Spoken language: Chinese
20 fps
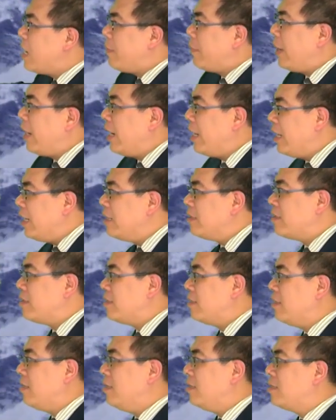变得一
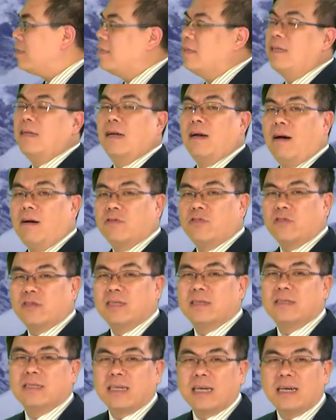丝一丝的哦，就
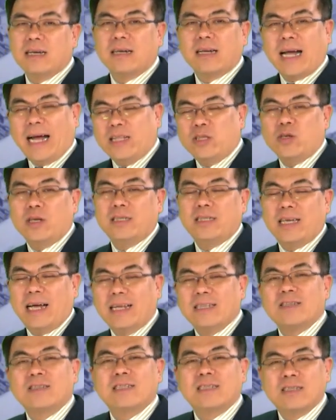是这个感觉起
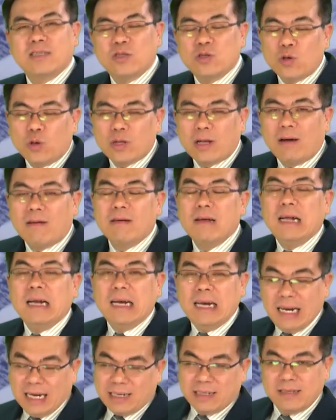来，就是受到
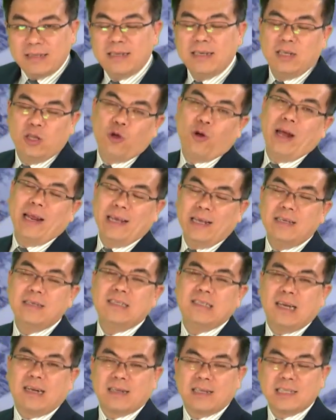冷气团影
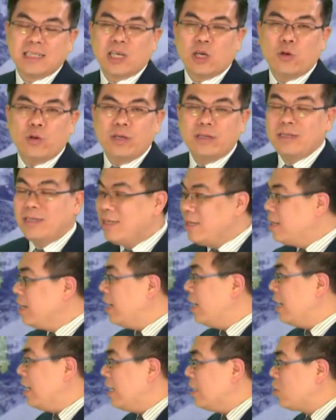响的这个云系。
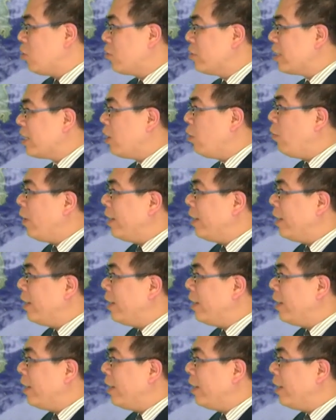你从这个